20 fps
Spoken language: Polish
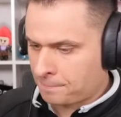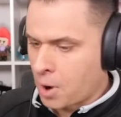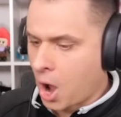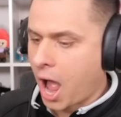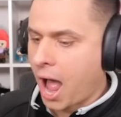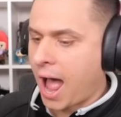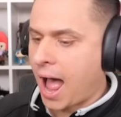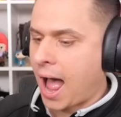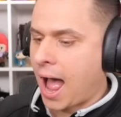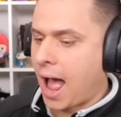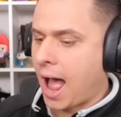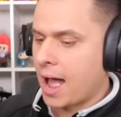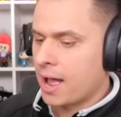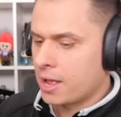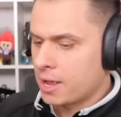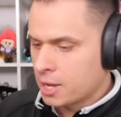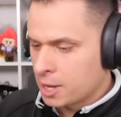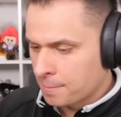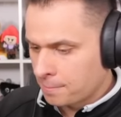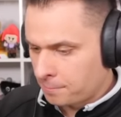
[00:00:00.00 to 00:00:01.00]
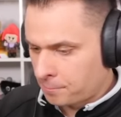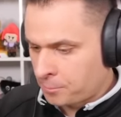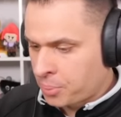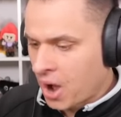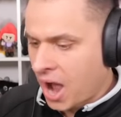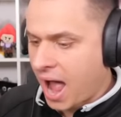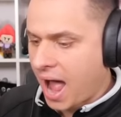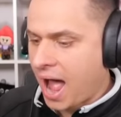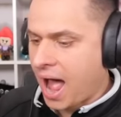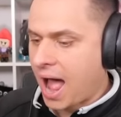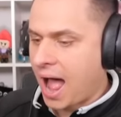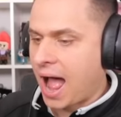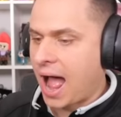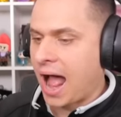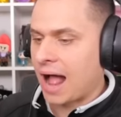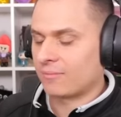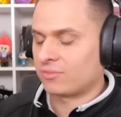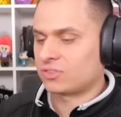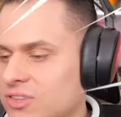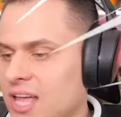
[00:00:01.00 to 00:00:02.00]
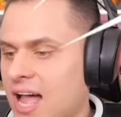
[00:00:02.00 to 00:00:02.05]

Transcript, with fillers: pa! Ha!